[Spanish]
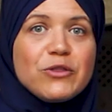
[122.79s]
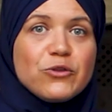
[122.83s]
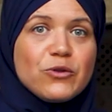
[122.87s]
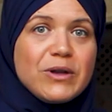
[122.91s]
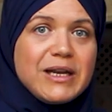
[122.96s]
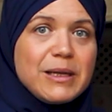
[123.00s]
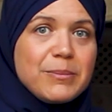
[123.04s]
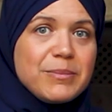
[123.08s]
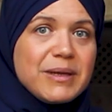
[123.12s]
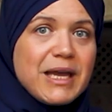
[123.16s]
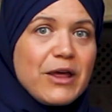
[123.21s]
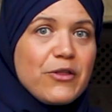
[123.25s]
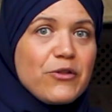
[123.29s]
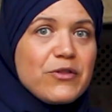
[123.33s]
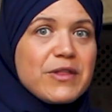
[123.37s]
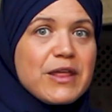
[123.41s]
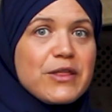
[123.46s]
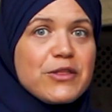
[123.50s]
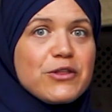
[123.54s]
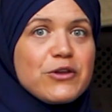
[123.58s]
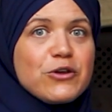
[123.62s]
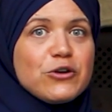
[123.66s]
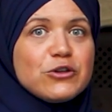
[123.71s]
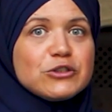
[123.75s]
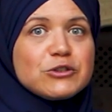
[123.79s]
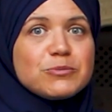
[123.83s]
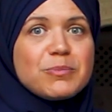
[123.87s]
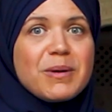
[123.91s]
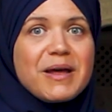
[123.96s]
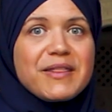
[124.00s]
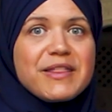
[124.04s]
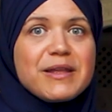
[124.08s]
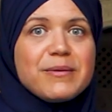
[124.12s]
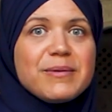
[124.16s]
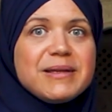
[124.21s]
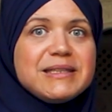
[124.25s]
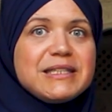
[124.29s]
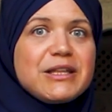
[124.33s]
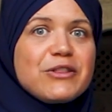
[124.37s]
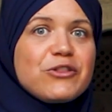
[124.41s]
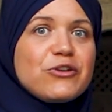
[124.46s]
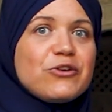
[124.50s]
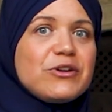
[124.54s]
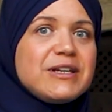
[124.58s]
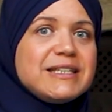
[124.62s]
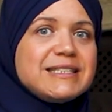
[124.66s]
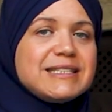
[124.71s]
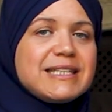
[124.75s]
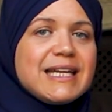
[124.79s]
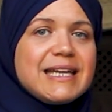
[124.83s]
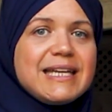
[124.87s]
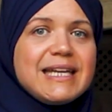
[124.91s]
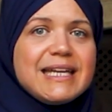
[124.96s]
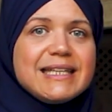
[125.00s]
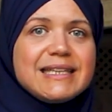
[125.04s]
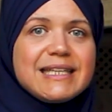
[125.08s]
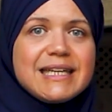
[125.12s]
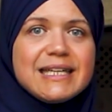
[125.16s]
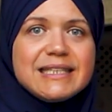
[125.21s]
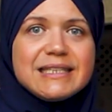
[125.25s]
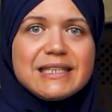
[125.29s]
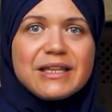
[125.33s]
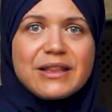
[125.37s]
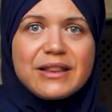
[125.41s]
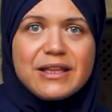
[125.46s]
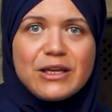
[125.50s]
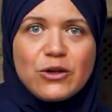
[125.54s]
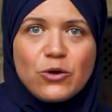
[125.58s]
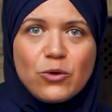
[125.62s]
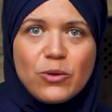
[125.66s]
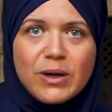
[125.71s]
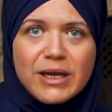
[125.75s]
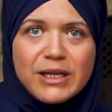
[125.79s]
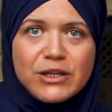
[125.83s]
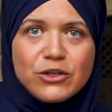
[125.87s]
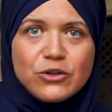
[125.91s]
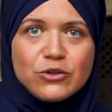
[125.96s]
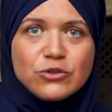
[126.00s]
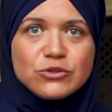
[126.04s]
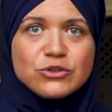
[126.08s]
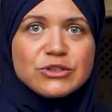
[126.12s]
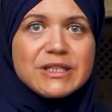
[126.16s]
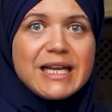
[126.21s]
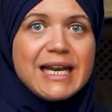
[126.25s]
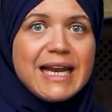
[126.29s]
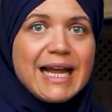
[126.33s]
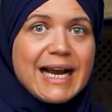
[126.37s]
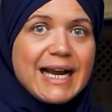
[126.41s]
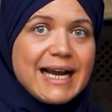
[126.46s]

Cuando el enviado de Dios, paz y bendiciones, tenía 35 años,